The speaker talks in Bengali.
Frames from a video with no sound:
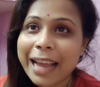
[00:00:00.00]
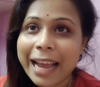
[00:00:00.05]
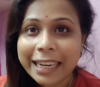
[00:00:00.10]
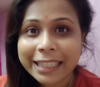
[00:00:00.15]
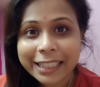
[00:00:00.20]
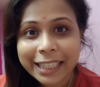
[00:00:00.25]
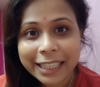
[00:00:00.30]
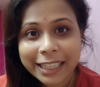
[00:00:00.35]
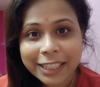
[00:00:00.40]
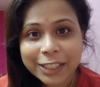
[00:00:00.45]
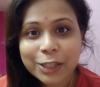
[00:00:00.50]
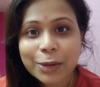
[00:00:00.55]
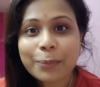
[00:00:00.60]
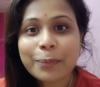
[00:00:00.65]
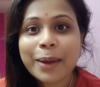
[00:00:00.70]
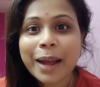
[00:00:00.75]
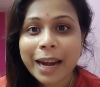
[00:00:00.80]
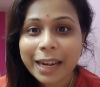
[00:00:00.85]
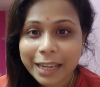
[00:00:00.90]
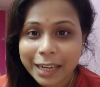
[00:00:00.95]
একসাথে সব
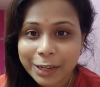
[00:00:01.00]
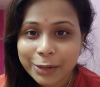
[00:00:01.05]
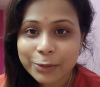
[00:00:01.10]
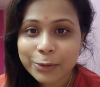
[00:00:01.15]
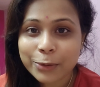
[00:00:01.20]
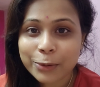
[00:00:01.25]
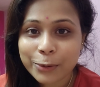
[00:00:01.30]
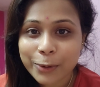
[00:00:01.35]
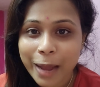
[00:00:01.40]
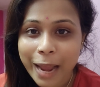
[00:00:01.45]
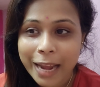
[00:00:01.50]
কাটানো হলো